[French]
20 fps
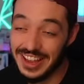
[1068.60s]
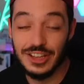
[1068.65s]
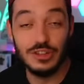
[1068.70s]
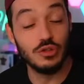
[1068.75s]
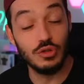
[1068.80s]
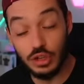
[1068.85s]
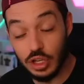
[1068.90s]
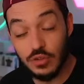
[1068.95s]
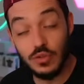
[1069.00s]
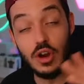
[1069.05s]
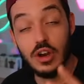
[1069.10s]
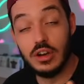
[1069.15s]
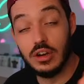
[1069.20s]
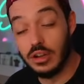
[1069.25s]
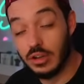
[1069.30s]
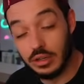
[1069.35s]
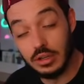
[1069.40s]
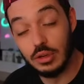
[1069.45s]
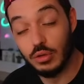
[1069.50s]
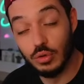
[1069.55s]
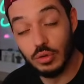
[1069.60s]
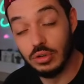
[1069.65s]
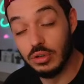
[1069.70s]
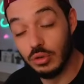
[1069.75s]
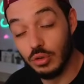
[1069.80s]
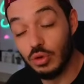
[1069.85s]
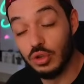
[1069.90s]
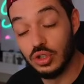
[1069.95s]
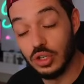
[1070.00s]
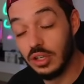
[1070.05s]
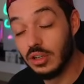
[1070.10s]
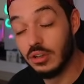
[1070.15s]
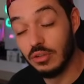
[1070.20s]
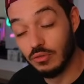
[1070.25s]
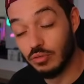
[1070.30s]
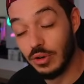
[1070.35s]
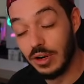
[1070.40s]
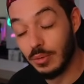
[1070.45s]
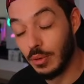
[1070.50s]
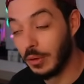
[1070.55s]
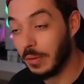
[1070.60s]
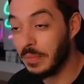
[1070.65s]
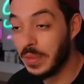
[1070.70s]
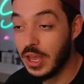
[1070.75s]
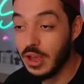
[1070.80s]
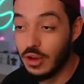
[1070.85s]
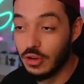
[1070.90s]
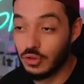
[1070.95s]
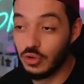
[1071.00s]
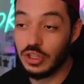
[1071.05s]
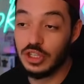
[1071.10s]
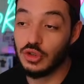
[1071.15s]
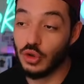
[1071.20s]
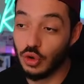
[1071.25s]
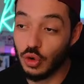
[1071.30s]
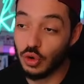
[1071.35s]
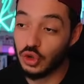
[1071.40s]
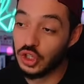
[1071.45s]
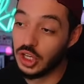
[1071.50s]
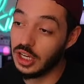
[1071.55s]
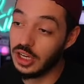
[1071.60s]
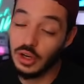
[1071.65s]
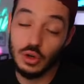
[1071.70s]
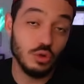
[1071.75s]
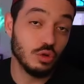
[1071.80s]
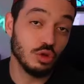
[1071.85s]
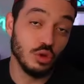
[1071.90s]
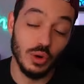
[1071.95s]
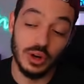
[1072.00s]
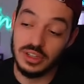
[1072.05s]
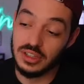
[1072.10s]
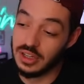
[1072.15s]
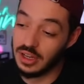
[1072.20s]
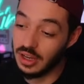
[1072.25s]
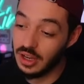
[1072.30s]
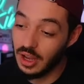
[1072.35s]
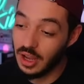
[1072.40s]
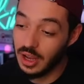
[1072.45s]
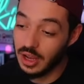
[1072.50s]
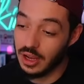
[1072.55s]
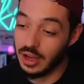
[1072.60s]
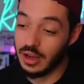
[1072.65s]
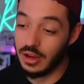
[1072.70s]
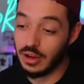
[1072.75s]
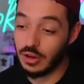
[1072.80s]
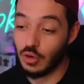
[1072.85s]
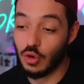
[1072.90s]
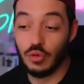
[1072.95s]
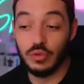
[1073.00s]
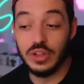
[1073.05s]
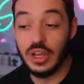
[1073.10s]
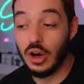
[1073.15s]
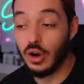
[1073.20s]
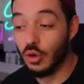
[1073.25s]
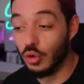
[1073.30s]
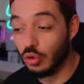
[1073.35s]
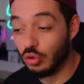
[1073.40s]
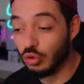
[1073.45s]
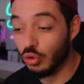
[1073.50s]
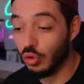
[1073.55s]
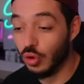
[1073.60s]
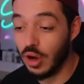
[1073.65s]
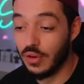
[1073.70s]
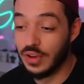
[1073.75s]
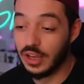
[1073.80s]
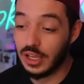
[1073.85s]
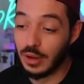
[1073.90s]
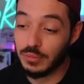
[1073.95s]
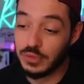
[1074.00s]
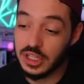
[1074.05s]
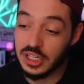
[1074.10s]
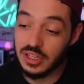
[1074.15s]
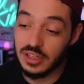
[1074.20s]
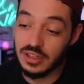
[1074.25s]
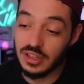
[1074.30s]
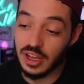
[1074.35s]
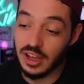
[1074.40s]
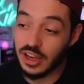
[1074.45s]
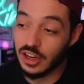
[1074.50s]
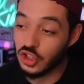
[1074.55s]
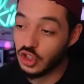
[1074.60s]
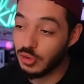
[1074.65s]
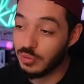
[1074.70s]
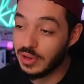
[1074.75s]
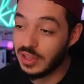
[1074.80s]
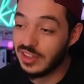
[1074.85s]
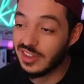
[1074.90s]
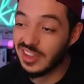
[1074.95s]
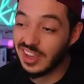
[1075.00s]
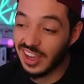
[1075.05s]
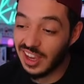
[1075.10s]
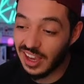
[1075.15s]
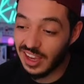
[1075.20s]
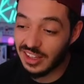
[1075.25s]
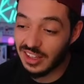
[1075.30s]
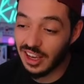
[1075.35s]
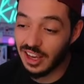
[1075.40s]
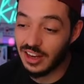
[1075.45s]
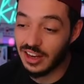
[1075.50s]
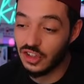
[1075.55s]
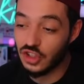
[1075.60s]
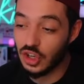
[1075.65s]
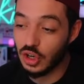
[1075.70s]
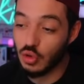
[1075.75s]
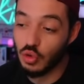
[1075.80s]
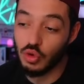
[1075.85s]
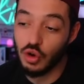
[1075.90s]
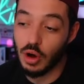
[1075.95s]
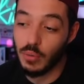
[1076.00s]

ceux qui veulent du gaucher, vous pouvez la prendre. Ceux qui sont gauchers ou droitiers, convient euh, aux deux avec un petit liseré RGB très très léger couleur